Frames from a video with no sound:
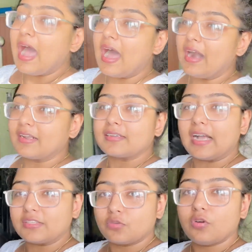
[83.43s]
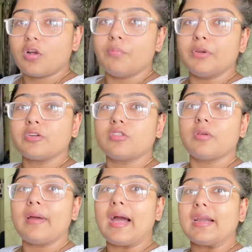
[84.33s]
আর কাজগুলো কমপ্লিট করতে
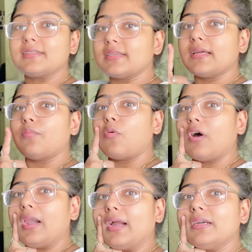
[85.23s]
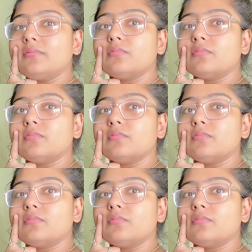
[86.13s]
হবে আর যেটা বলার